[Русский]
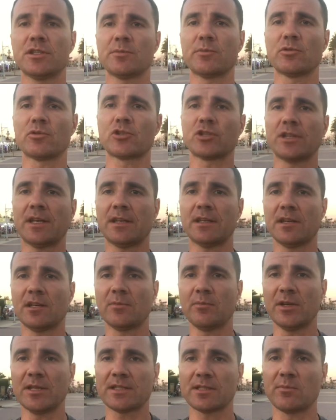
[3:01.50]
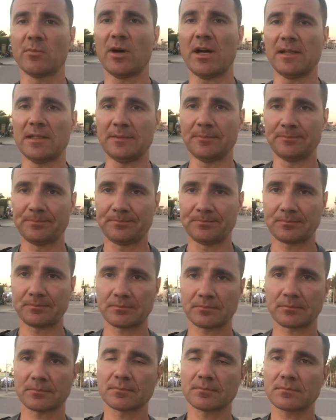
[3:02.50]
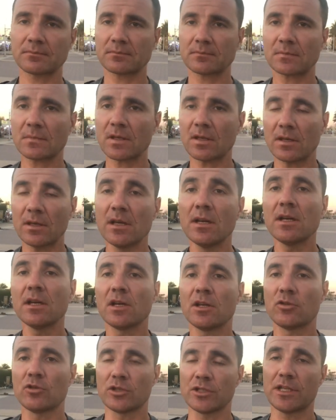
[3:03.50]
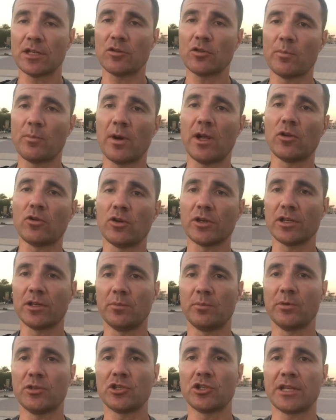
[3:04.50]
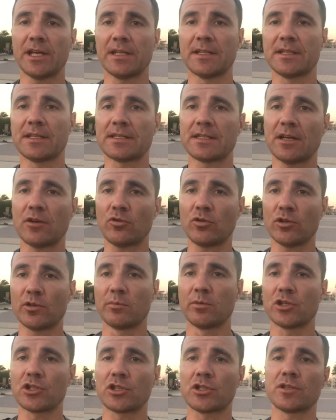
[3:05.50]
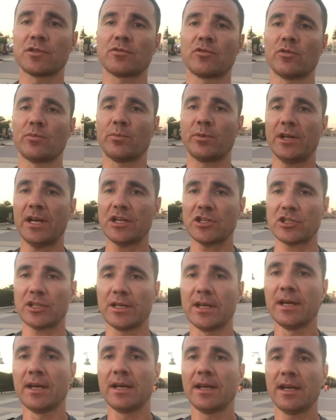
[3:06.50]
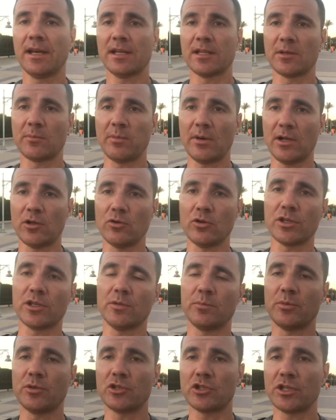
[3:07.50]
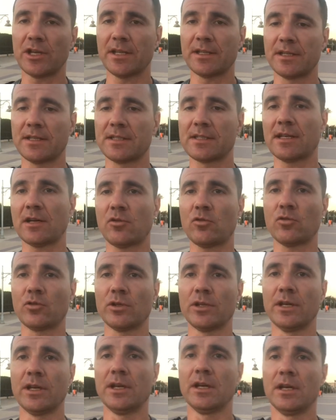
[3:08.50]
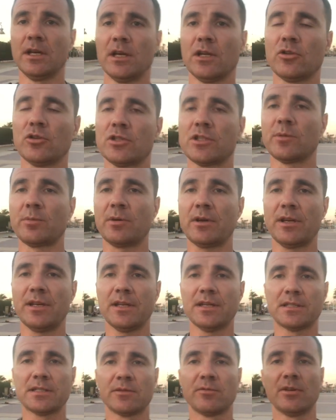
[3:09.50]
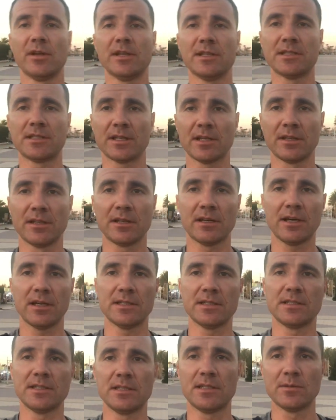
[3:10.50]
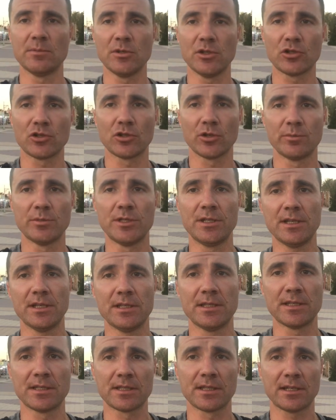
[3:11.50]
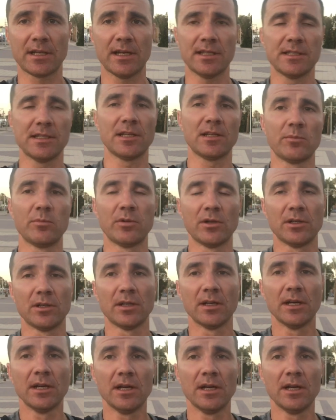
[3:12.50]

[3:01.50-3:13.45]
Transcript: потому что таких мест мало. Но зато пологие песчаные заходы, большинство пляжей это пологие песчаные заходы. То есть, например, если вы едете отдыхать с детьми, чтобы дети заходили, было